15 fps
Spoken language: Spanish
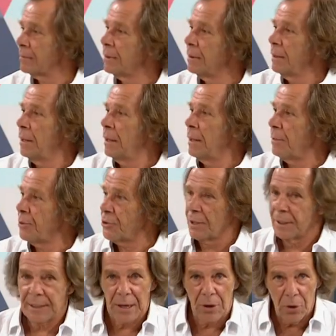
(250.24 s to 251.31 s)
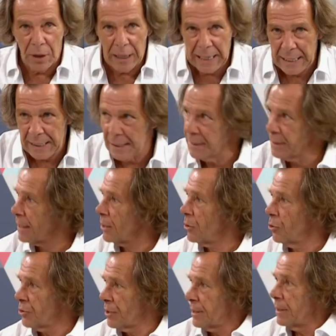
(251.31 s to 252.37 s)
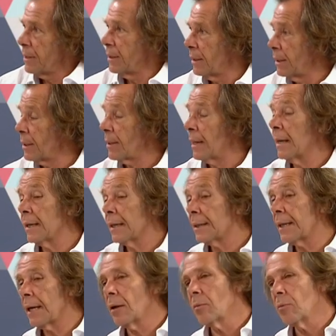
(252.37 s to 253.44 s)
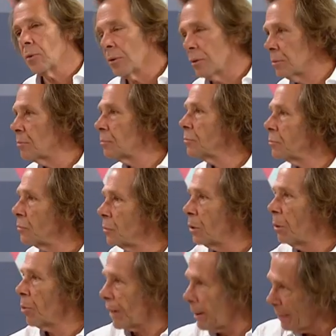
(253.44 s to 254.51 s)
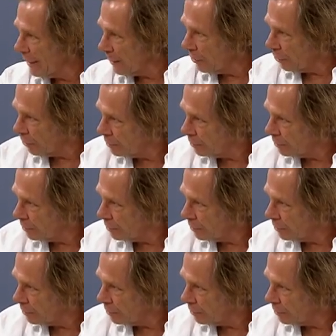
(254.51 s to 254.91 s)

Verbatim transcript: en el humor. La persona que está con ganas de hacer cosas se distinta a alguien que está como, como remando.